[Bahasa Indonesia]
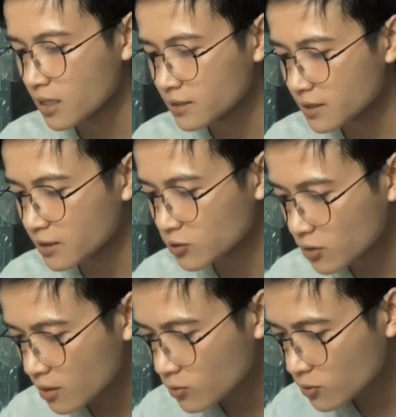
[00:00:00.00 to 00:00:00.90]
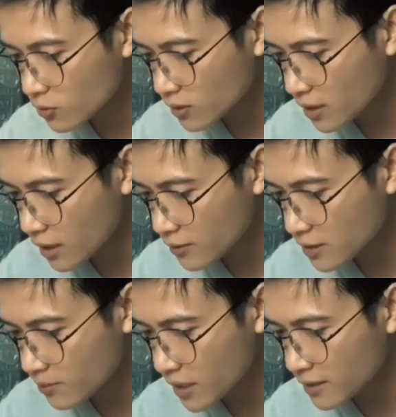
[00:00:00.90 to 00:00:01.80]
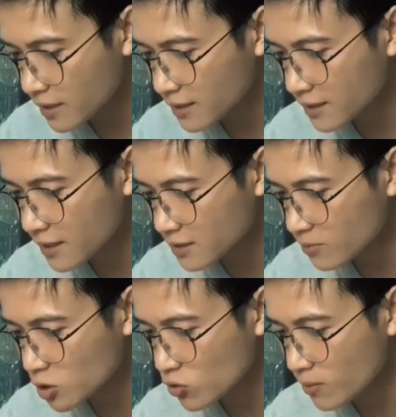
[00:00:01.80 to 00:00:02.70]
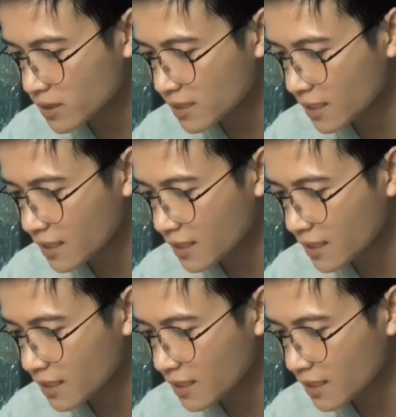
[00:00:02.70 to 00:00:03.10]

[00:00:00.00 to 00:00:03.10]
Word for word: kasihan juga bu gurunya kalau sampai dia ditinggal sama suami dan